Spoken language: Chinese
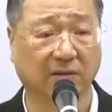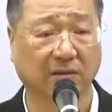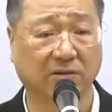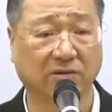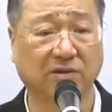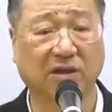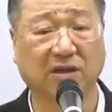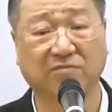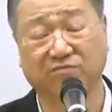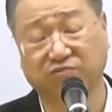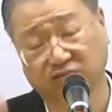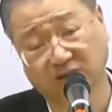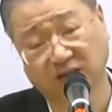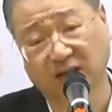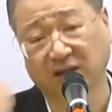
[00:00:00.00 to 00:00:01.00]
就是跟
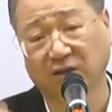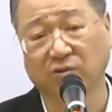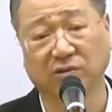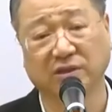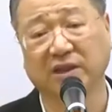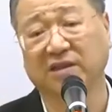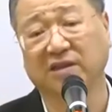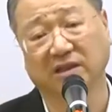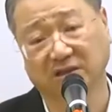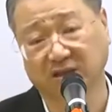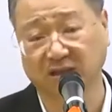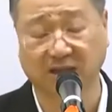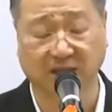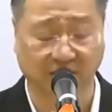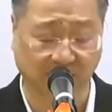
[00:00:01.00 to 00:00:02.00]
菩萨能够接上
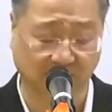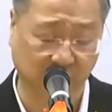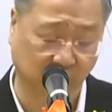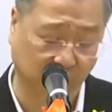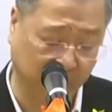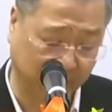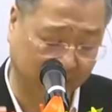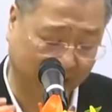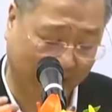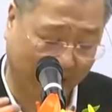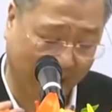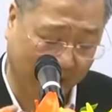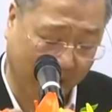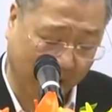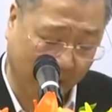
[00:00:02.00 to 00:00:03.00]
气场的人，所以在
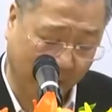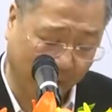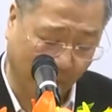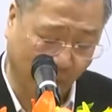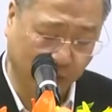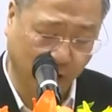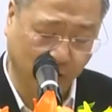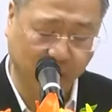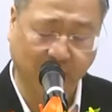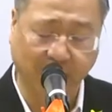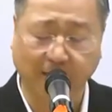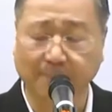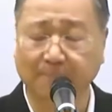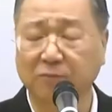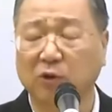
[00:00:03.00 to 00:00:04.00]
佛教
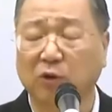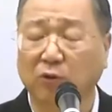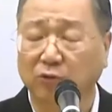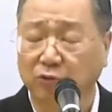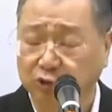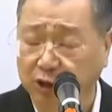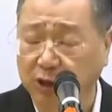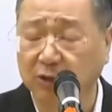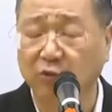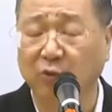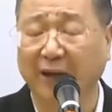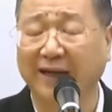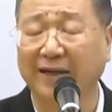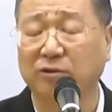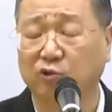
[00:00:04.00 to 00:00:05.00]
界又称
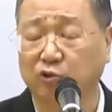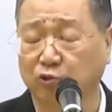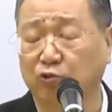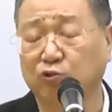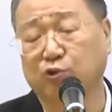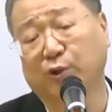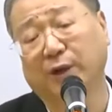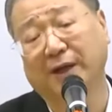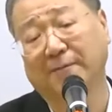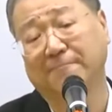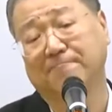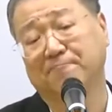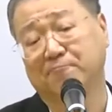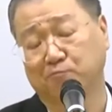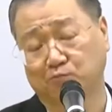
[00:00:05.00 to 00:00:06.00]
为独觉。
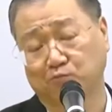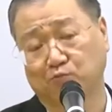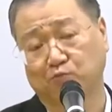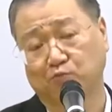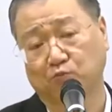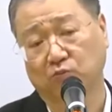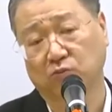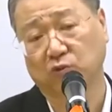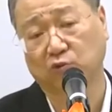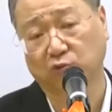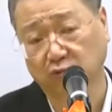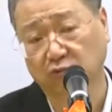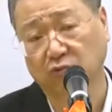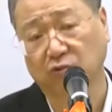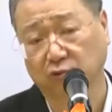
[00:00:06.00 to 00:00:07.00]

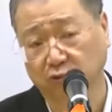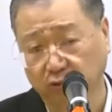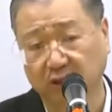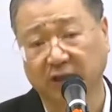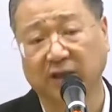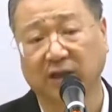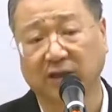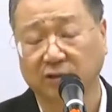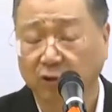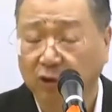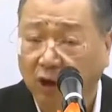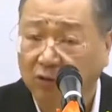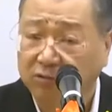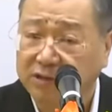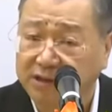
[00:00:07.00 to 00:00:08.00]
独独立的，就
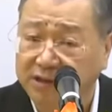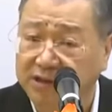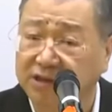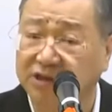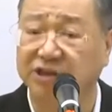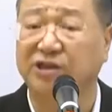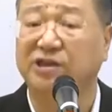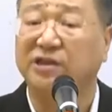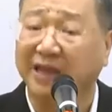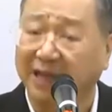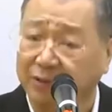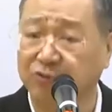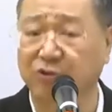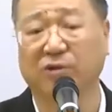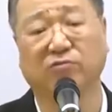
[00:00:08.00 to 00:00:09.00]
靠自己
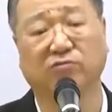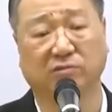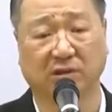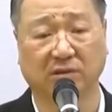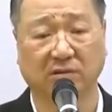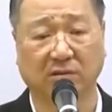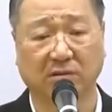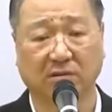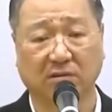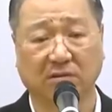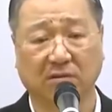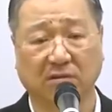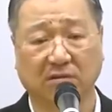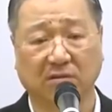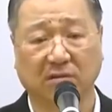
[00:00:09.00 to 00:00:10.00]
来觉悟的，
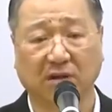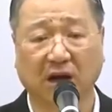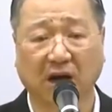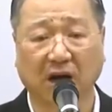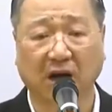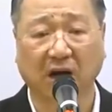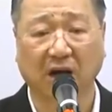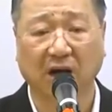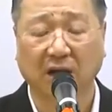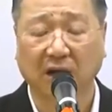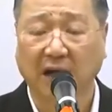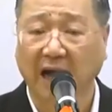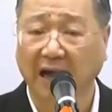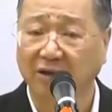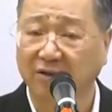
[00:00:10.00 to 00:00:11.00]
啊，
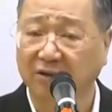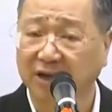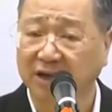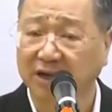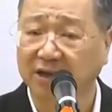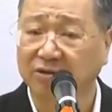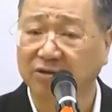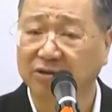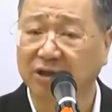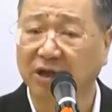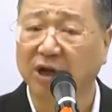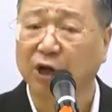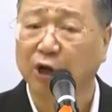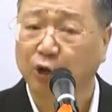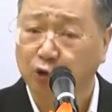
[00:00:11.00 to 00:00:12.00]
还有一个呢，就是
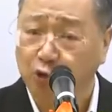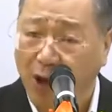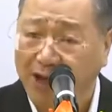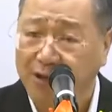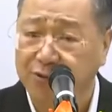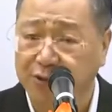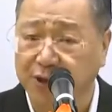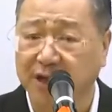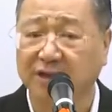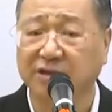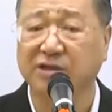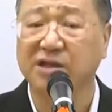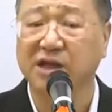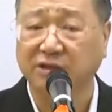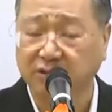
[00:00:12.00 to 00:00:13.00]
圆觉，
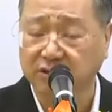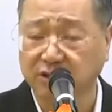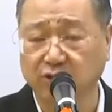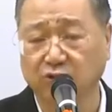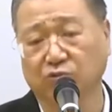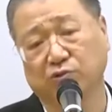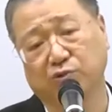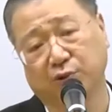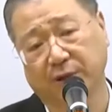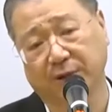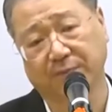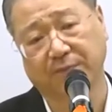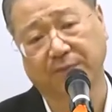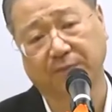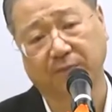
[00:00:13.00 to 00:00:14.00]
实际上是独觉。
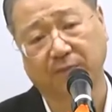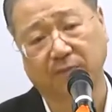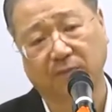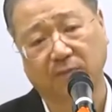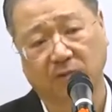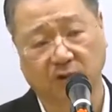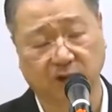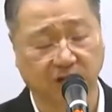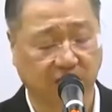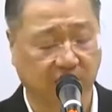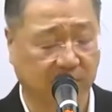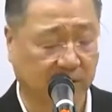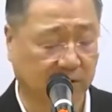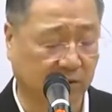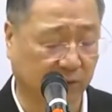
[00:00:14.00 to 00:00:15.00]
所以今
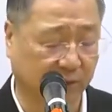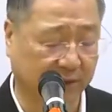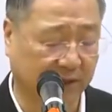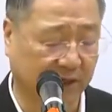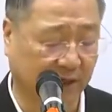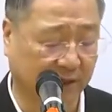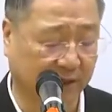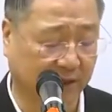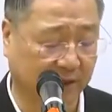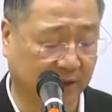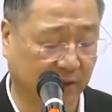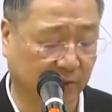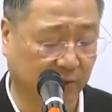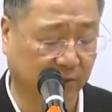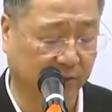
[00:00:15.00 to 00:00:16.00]
天稍微讲点这
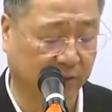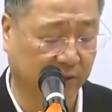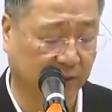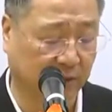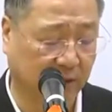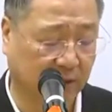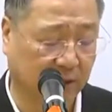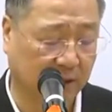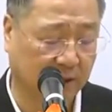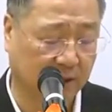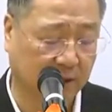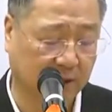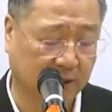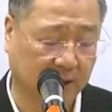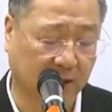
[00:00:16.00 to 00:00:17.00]
个东西，
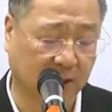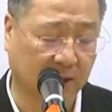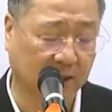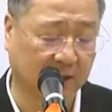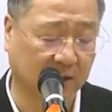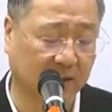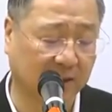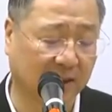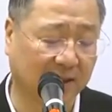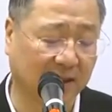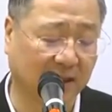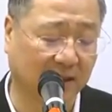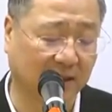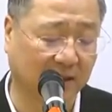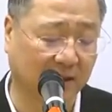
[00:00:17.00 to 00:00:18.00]
啊，跟大家
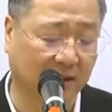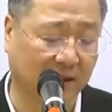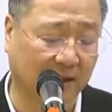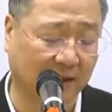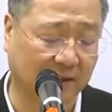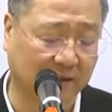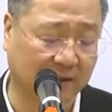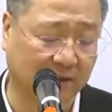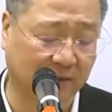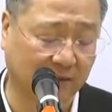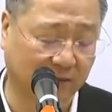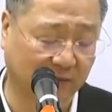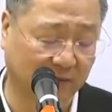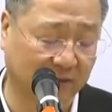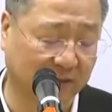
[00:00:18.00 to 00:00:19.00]
啊
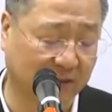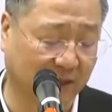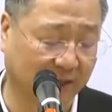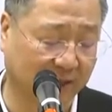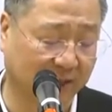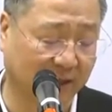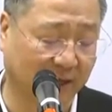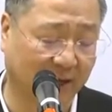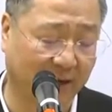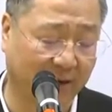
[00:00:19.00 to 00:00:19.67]
分享一下。